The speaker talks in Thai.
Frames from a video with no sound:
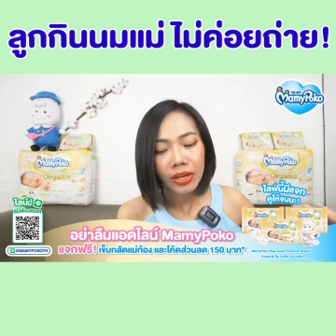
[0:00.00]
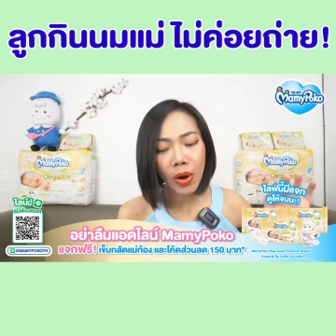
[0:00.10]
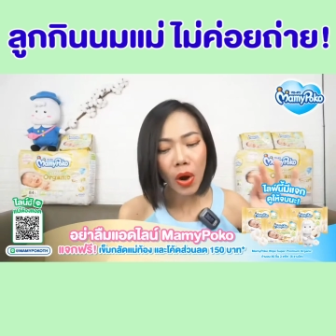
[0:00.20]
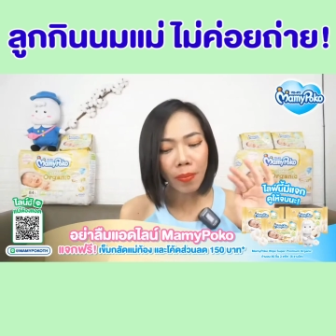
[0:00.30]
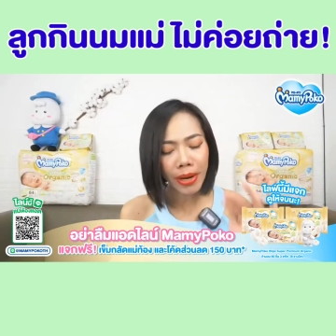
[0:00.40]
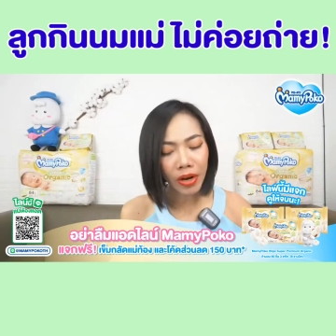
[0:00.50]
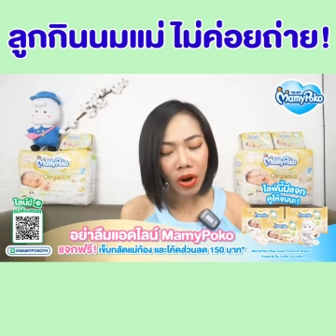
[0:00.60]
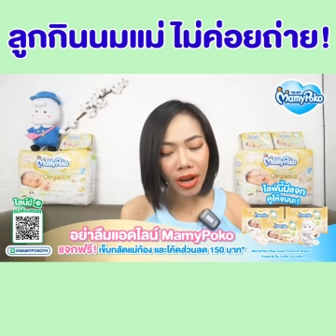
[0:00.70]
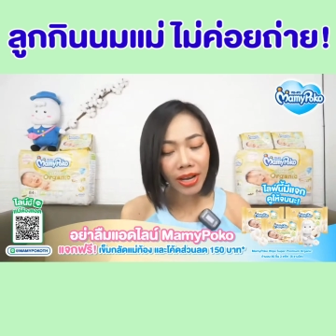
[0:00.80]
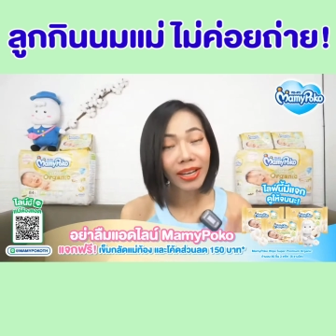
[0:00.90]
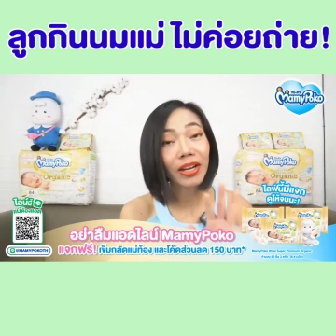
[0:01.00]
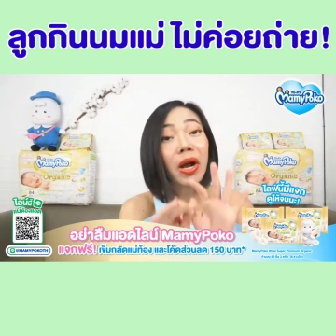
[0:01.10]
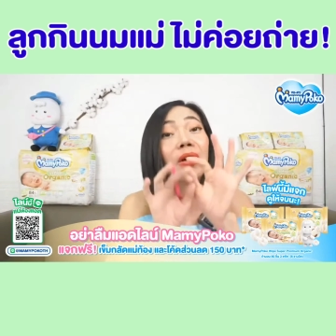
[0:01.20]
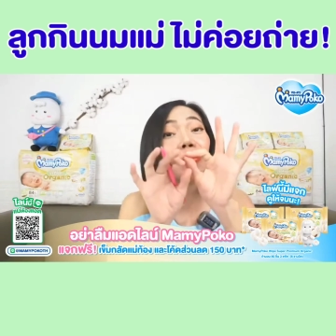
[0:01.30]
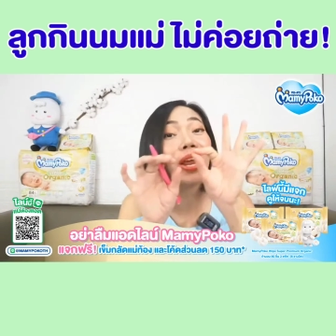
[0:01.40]
น้องไม่ค่อยแล้วก็
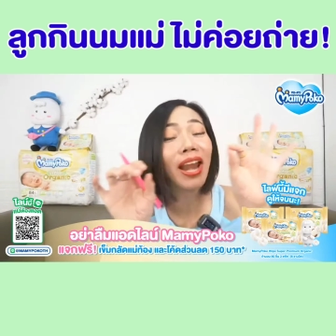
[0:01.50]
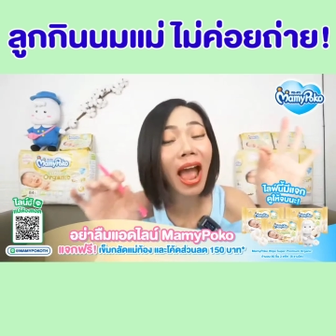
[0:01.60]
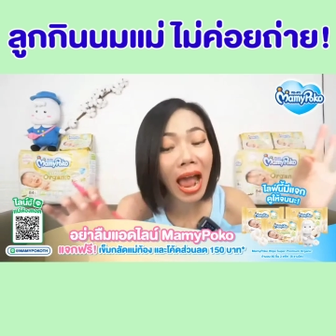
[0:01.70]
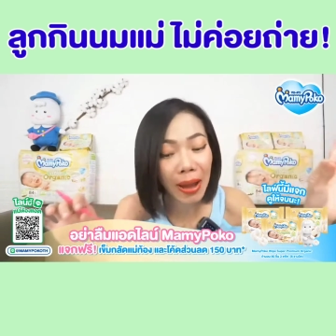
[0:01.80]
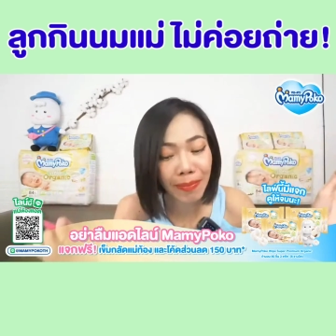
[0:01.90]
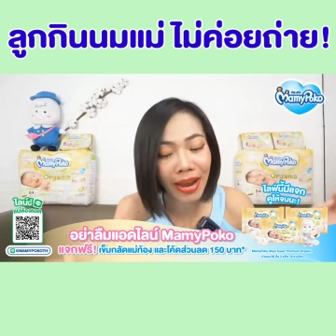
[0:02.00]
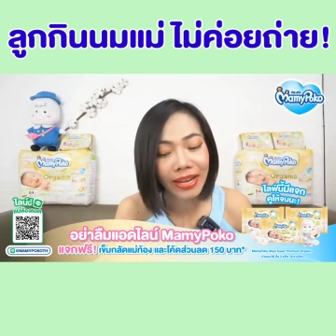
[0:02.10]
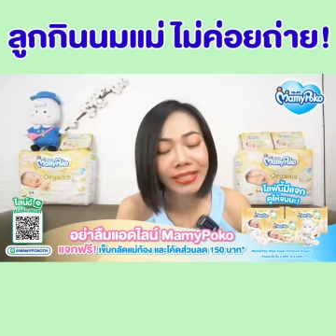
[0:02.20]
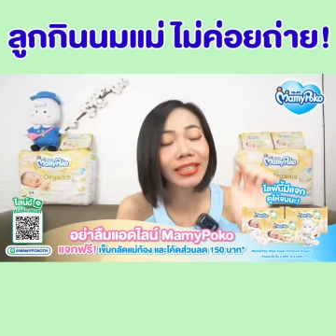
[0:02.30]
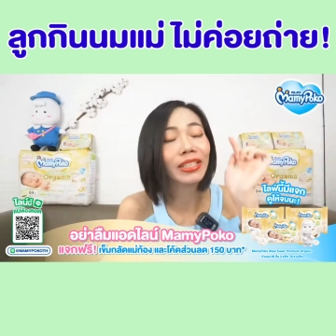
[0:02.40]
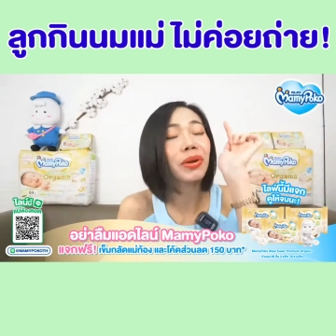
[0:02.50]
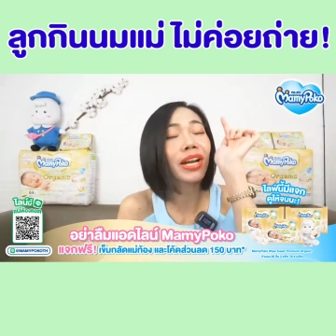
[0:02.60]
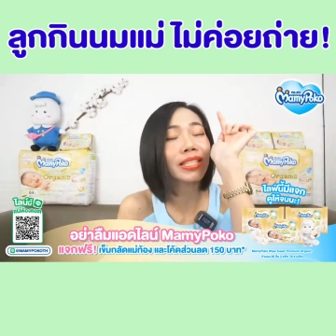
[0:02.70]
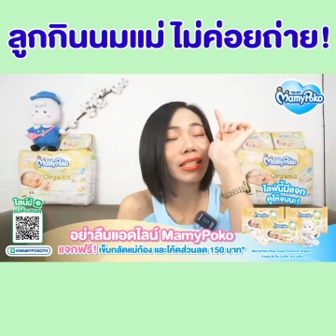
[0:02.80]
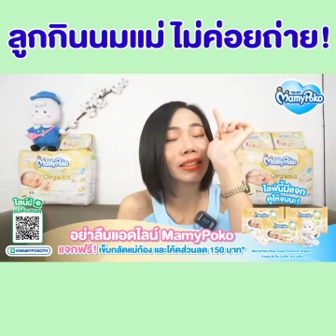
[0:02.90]
เว้นหายไปฉันคิดว่า
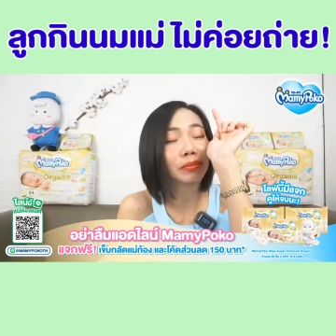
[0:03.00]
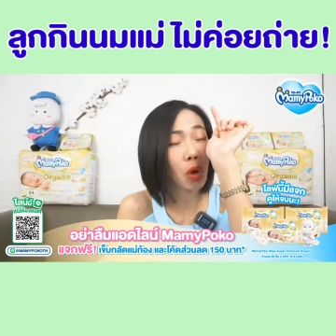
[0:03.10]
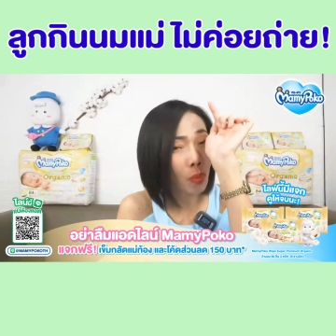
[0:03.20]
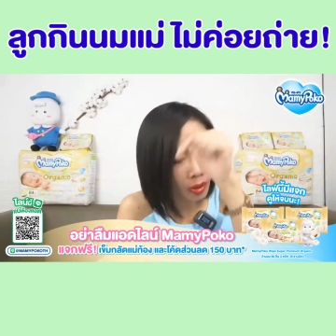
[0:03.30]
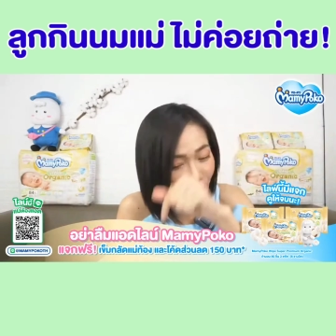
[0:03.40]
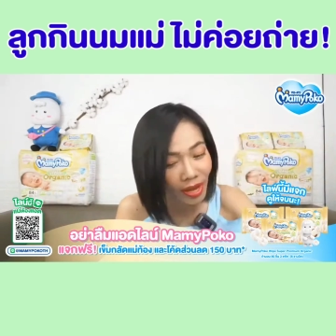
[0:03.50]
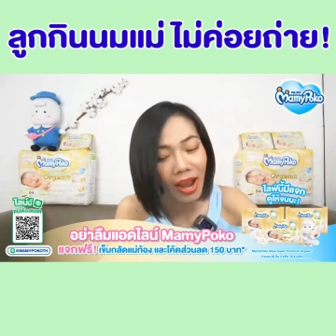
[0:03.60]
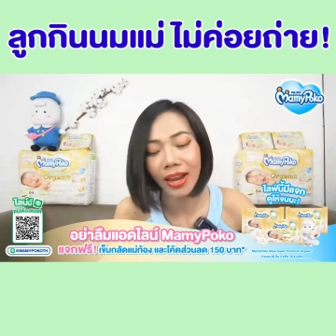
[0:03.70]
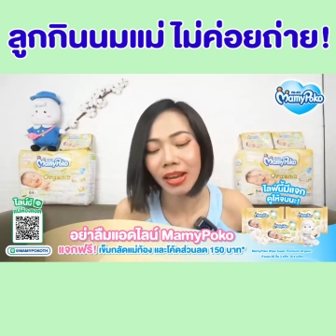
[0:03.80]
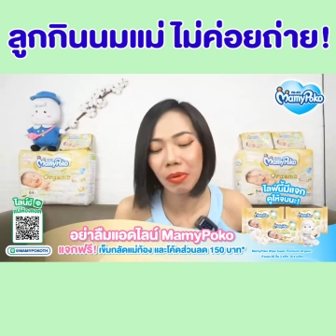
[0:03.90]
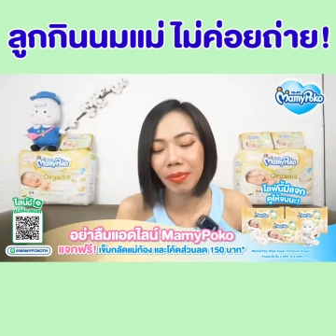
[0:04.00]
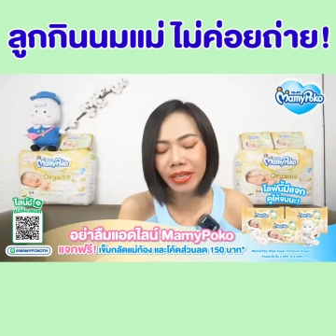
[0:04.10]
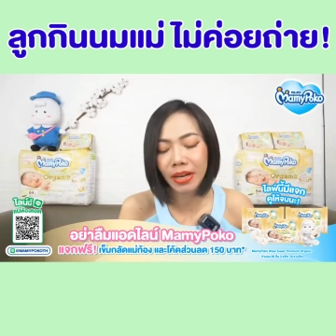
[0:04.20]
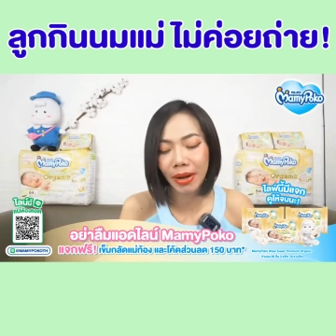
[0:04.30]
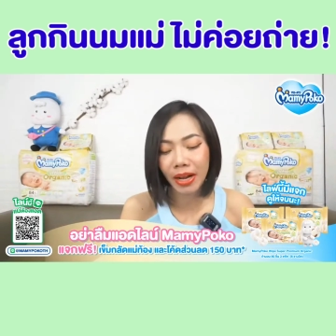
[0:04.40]
น่าจะน้องไม่ค่อยถ่ายอะไรประมาณ
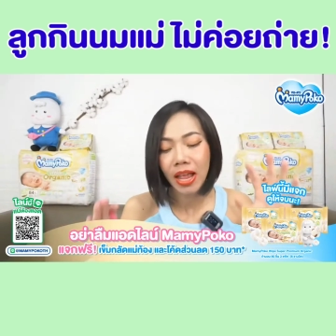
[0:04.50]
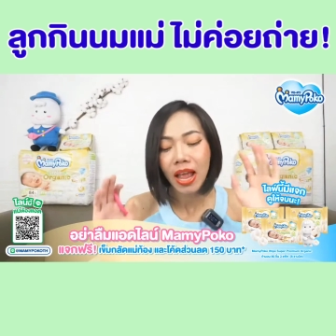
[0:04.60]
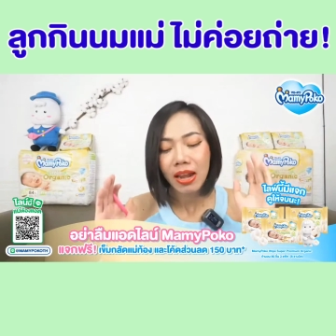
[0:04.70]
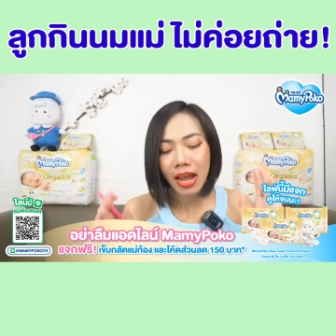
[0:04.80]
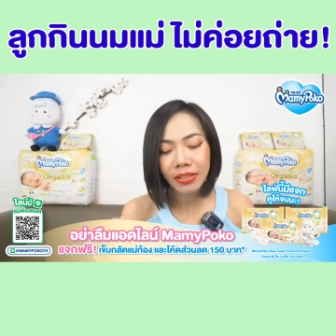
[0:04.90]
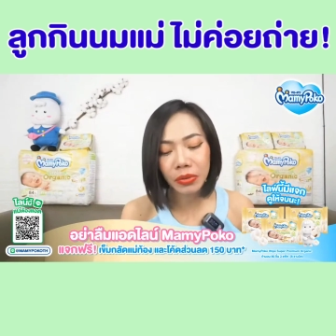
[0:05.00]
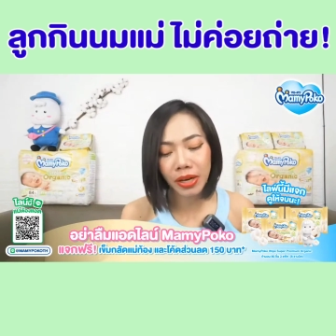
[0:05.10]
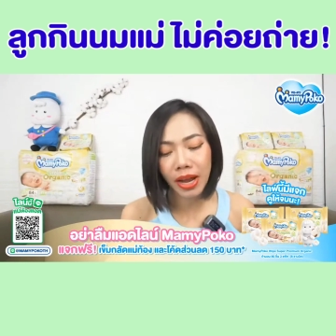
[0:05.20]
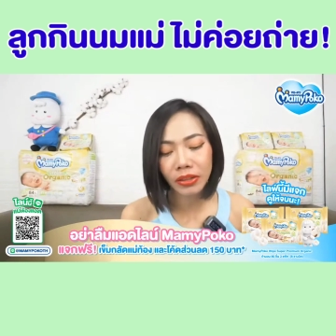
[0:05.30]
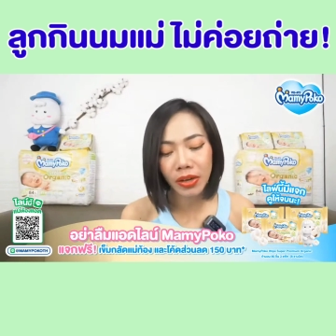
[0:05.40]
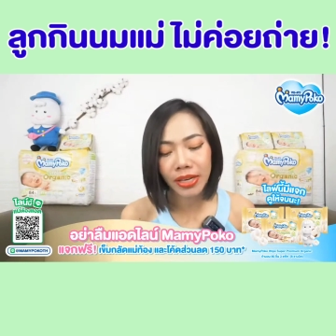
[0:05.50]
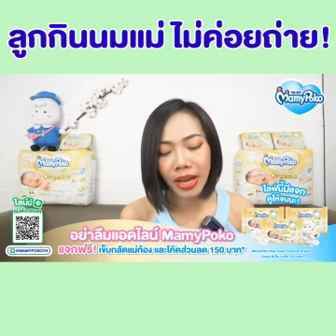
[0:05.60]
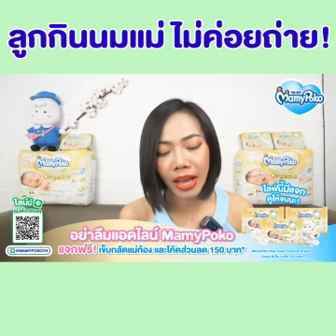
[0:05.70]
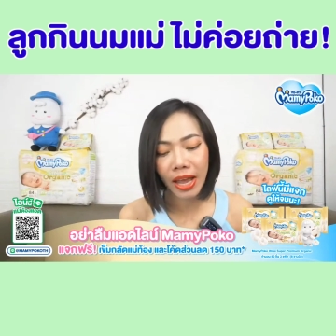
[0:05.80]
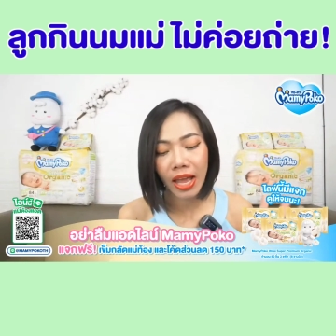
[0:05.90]
นี้ละมั้งล่าสุดนะคะ ตอนนี้
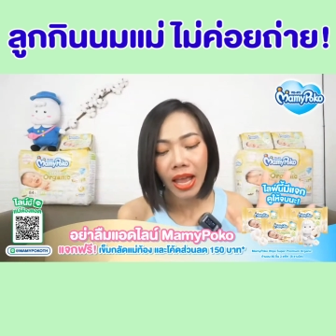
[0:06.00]
ค่ะ